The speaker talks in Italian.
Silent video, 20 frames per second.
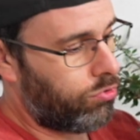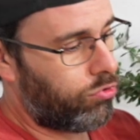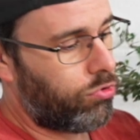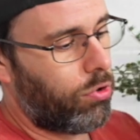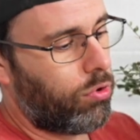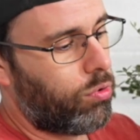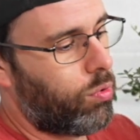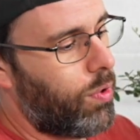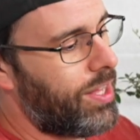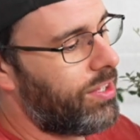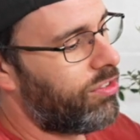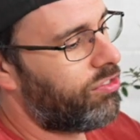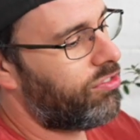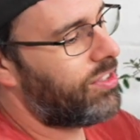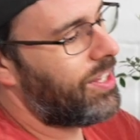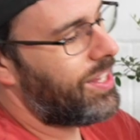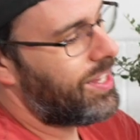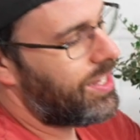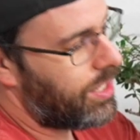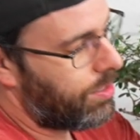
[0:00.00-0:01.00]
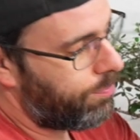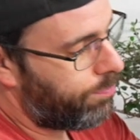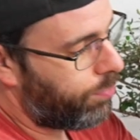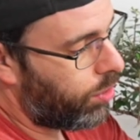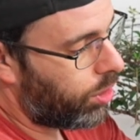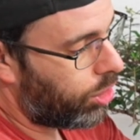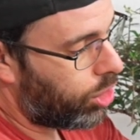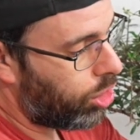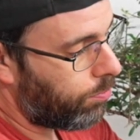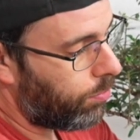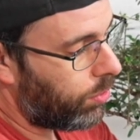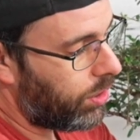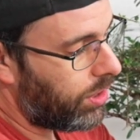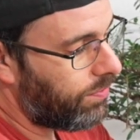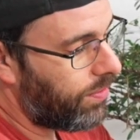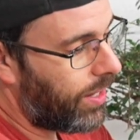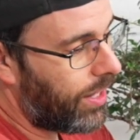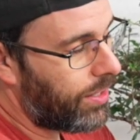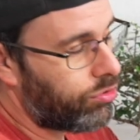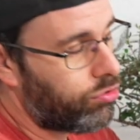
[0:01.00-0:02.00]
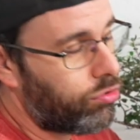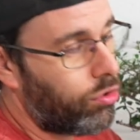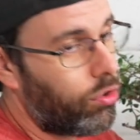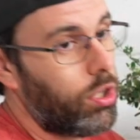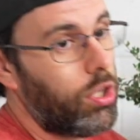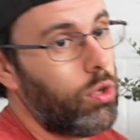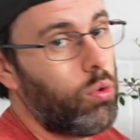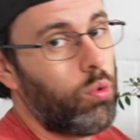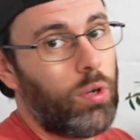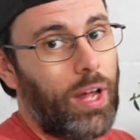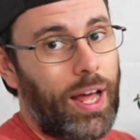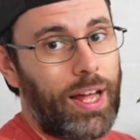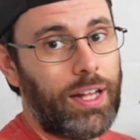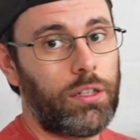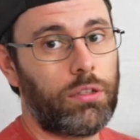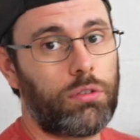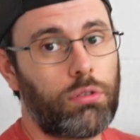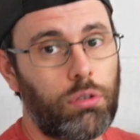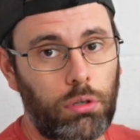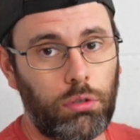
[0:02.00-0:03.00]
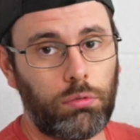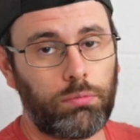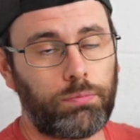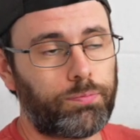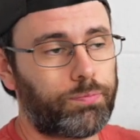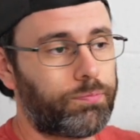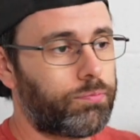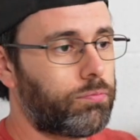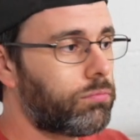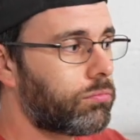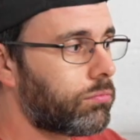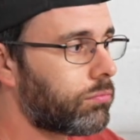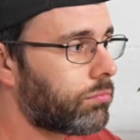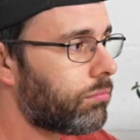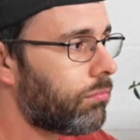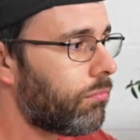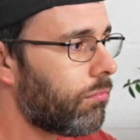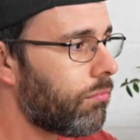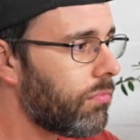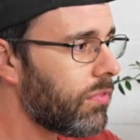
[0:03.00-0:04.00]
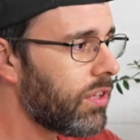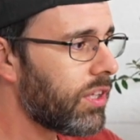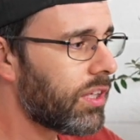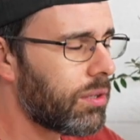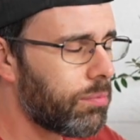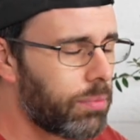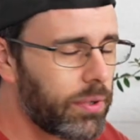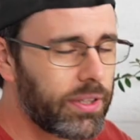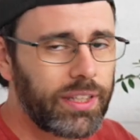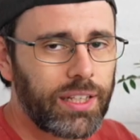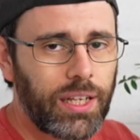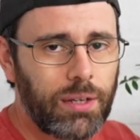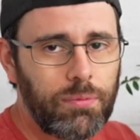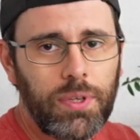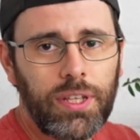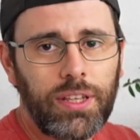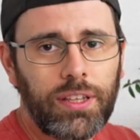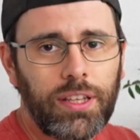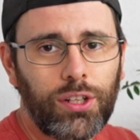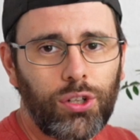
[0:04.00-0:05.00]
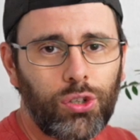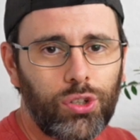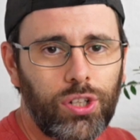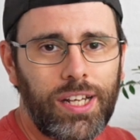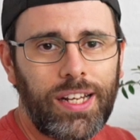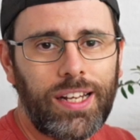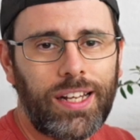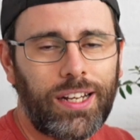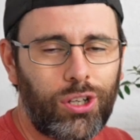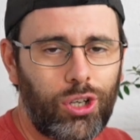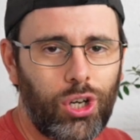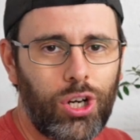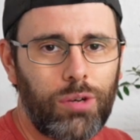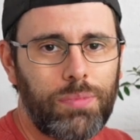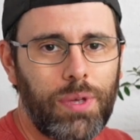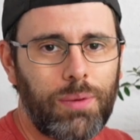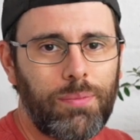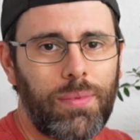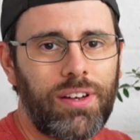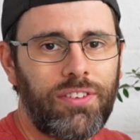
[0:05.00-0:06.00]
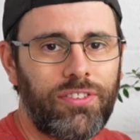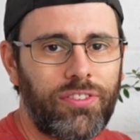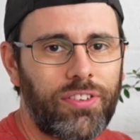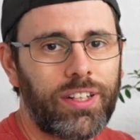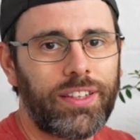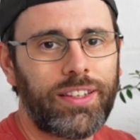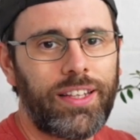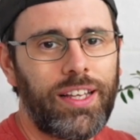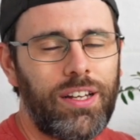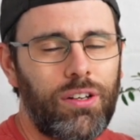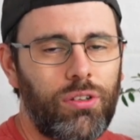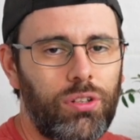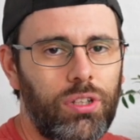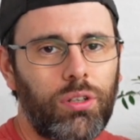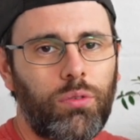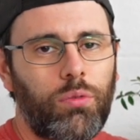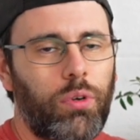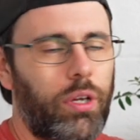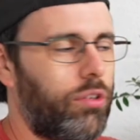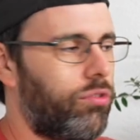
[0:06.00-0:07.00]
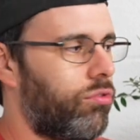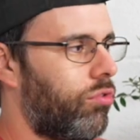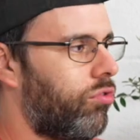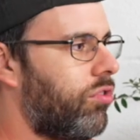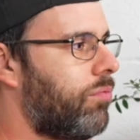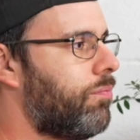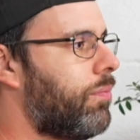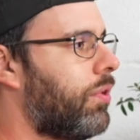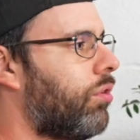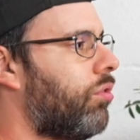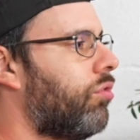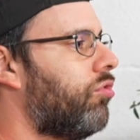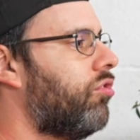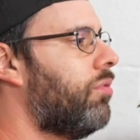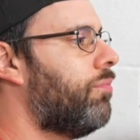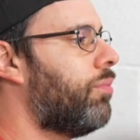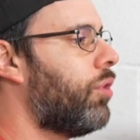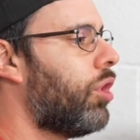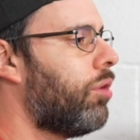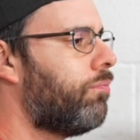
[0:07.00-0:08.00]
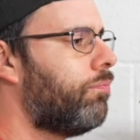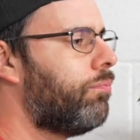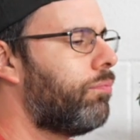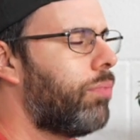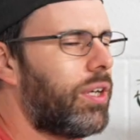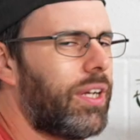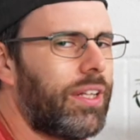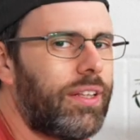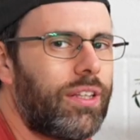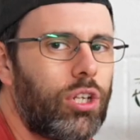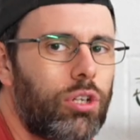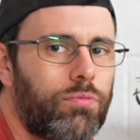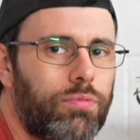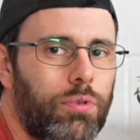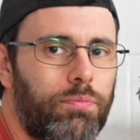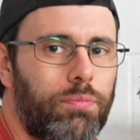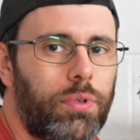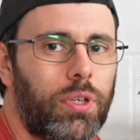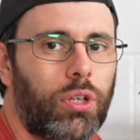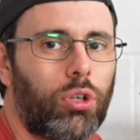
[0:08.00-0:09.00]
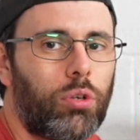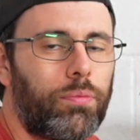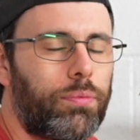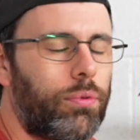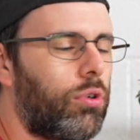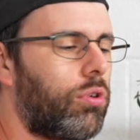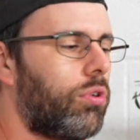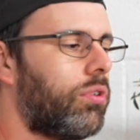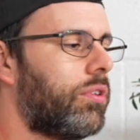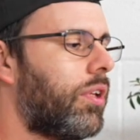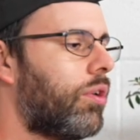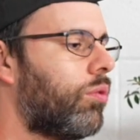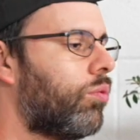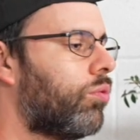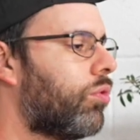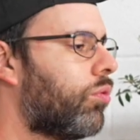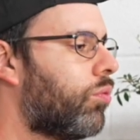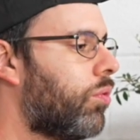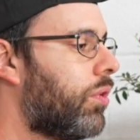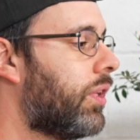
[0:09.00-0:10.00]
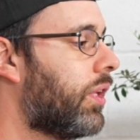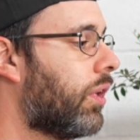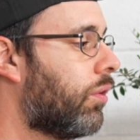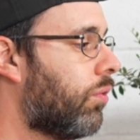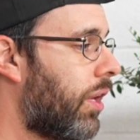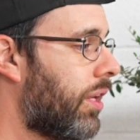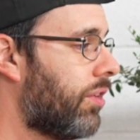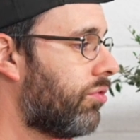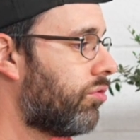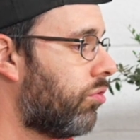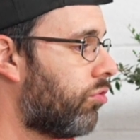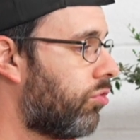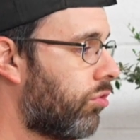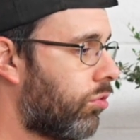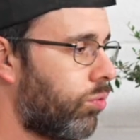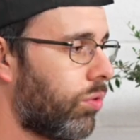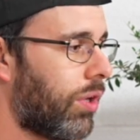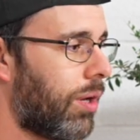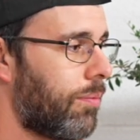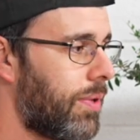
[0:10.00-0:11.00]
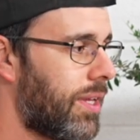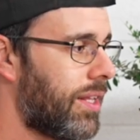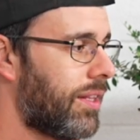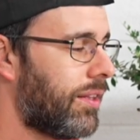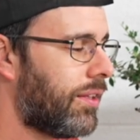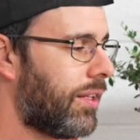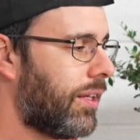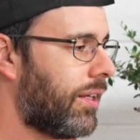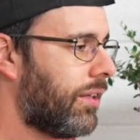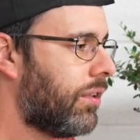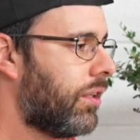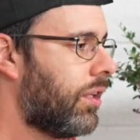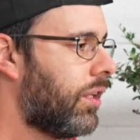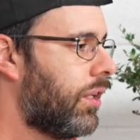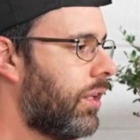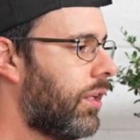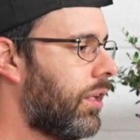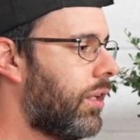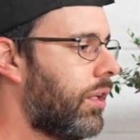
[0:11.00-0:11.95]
ho questa e poi come olivastro ne ho un altro che praticamente non è la copia ma il fratello di questo, sempre così, però un pochettino più piccolo, più contenuto. Quindi questo sicuramente